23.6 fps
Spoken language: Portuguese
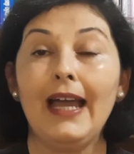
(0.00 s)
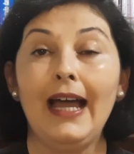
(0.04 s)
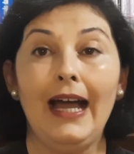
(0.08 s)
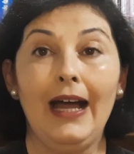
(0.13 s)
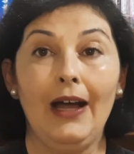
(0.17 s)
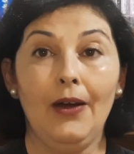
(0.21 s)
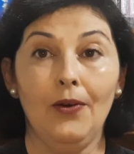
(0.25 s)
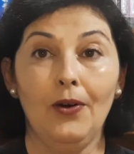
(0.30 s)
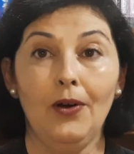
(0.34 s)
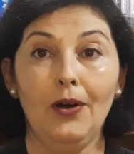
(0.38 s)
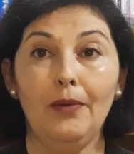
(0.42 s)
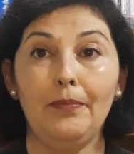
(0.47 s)

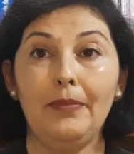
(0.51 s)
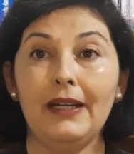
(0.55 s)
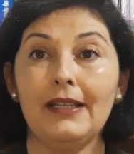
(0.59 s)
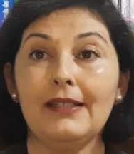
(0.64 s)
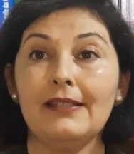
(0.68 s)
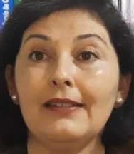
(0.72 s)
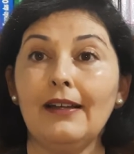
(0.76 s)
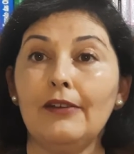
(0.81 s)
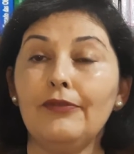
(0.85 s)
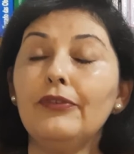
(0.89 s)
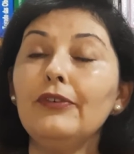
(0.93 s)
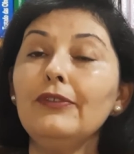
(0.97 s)
A obra
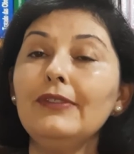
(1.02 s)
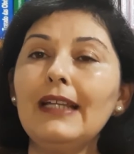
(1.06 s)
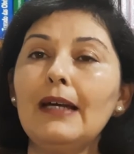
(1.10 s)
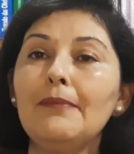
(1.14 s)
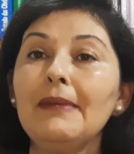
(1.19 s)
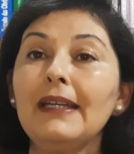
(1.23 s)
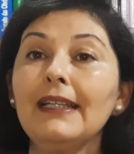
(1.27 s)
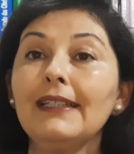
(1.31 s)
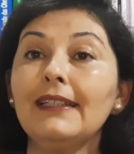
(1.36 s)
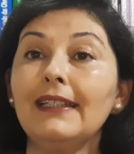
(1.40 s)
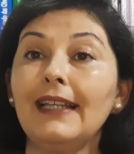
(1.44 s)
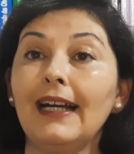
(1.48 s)
está
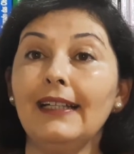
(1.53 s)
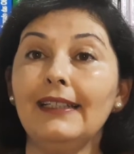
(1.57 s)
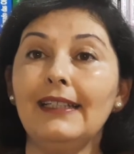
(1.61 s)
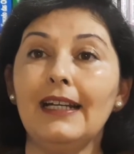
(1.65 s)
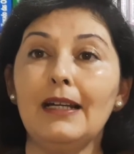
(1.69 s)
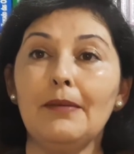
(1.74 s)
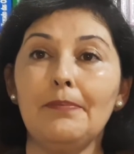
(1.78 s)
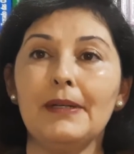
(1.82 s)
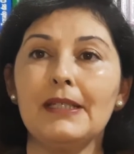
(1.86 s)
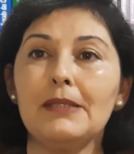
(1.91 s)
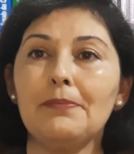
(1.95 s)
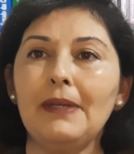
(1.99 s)
fundamentada
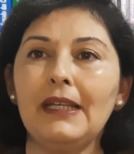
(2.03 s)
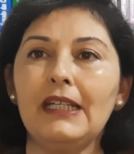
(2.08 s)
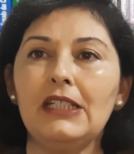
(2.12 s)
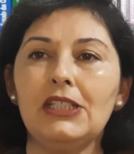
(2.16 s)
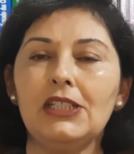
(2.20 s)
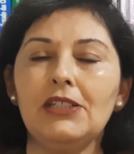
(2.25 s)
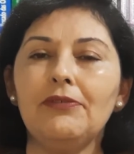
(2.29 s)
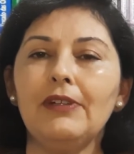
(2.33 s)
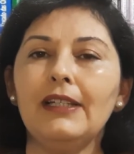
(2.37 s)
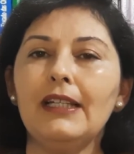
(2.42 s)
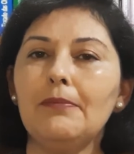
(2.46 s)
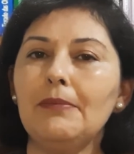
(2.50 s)
na
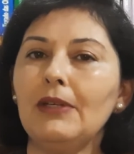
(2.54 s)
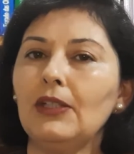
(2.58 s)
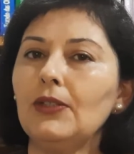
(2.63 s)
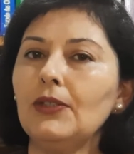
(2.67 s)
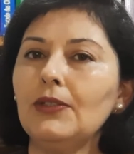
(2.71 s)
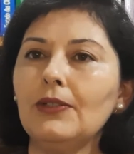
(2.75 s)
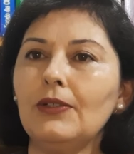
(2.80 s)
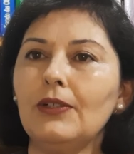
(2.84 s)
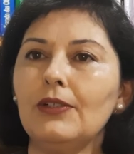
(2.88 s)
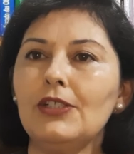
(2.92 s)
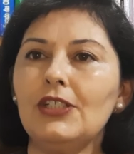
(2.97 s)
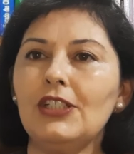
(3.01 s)
perspectiva da
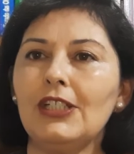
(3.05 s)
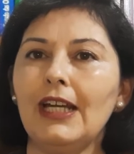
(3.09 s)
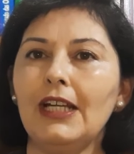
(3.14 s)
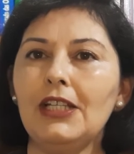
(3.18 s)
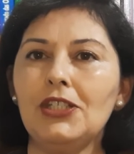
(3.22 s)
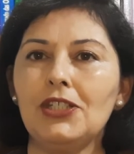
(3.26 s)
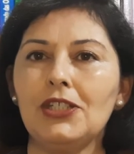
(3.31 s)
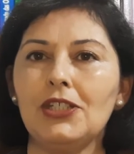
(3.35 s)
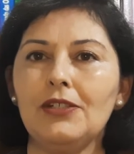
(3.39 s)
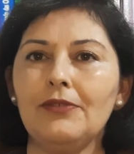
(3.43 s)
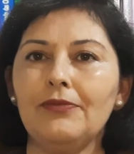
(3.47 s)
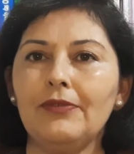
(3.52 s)
metodologia
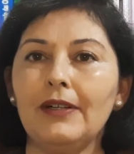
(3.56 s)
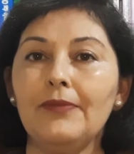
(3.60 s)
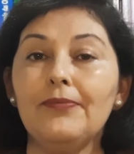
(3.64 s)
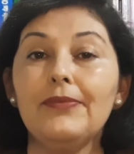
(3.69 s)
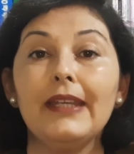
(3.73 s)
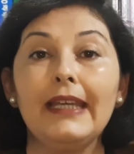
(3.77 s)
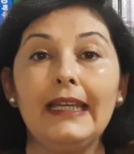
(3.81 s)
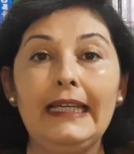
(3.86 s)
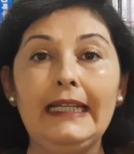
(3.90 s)
ativa.